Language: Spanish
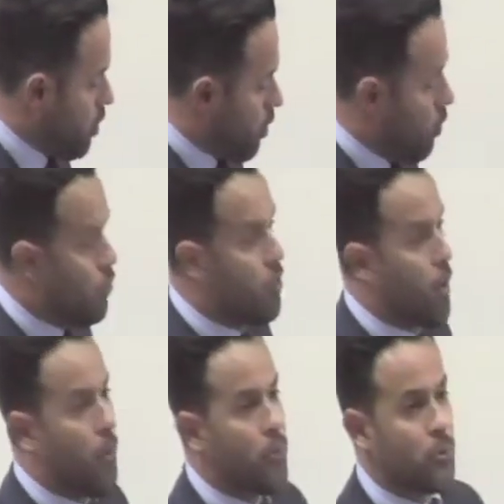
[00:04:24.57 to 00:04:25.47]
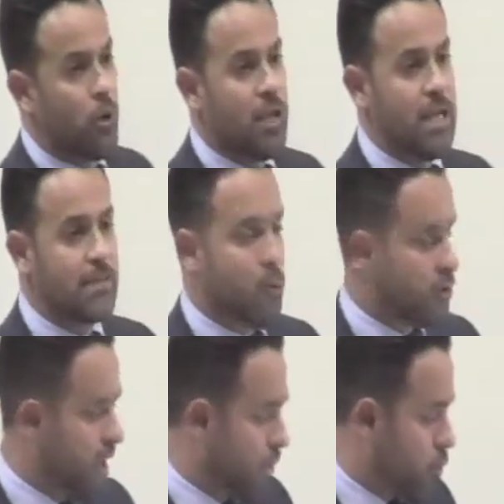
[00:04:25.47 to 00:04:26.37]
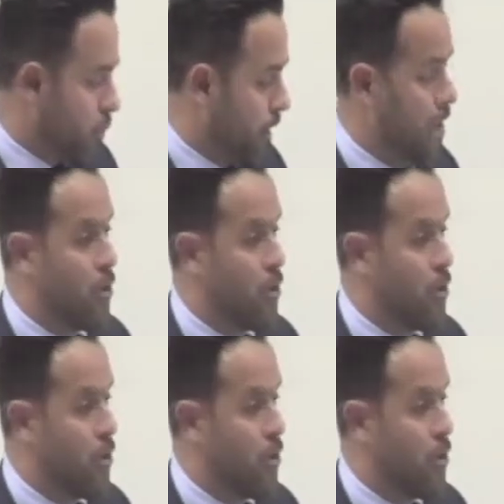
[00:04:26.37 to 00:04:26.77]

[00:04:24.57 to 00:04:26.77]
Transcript: un 1.10% para el